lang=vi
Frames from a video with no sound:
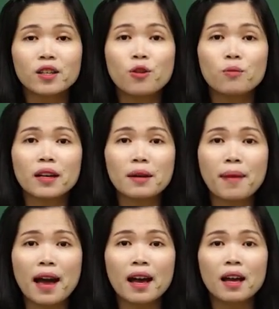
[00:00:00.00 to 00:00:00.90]
Dùng khi
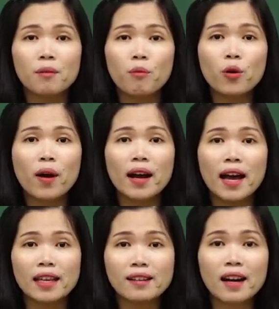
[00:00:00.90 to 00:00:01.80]
mà mối quan
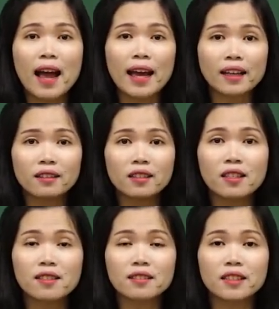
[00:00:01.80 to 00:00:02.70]
hệ giữa hai người
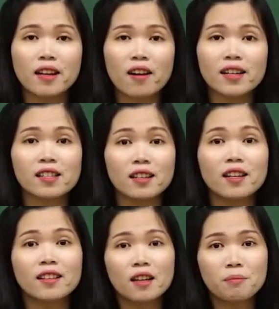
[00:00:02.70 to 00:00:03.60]
giữa những người nói đã trở
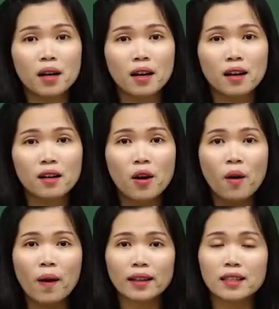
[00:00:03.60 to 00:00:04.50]
nên thân mật hơn
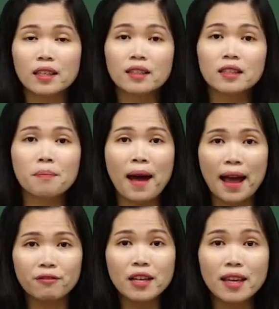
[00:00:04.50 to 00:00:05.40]
hoặc những người
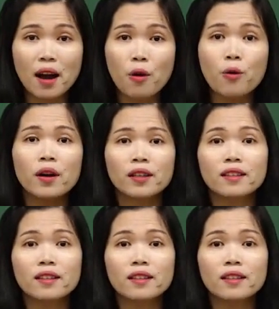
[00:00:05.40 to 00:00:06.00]
bạn với nhau,